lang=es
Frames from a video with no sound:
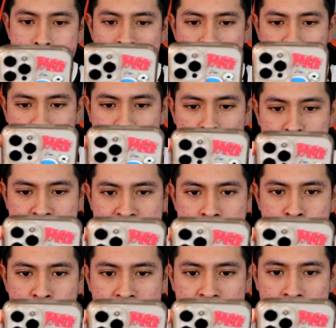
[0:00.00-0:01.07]
Vamos, vamos, que se
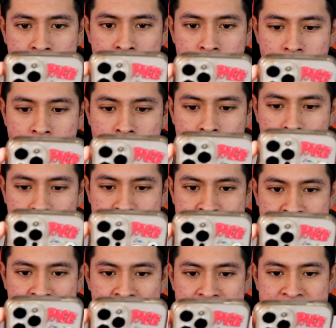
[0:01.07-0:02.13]
puede.
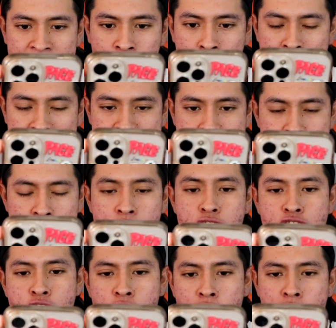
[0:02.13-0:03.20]
Sigue lanzando más.
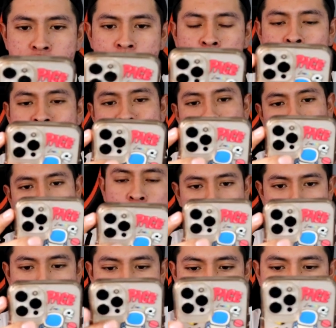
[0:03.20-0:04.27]
Sigue lanzando más
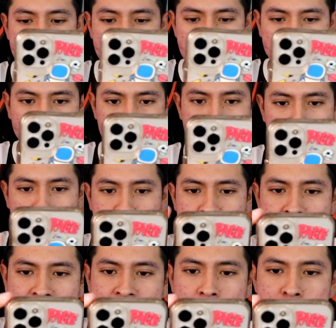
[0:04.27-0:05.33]
duendes, más esqueletos. Pero
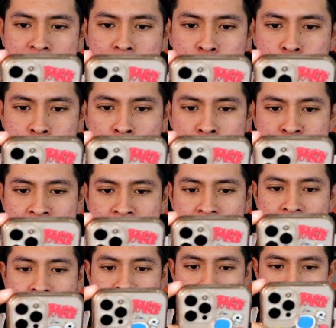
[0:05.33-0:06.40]
tranquilos que nosotros vamos a,
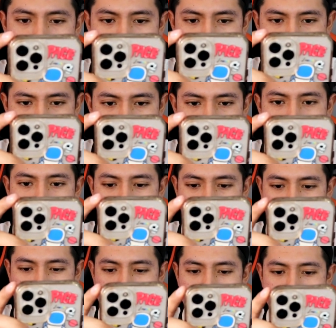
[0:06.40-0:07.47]
vamos a irnos con
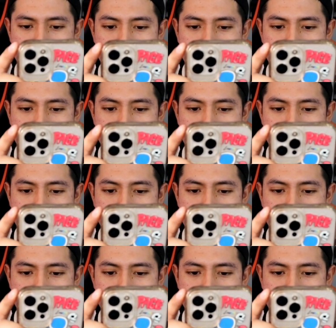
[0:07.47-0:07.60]
todo. Mira,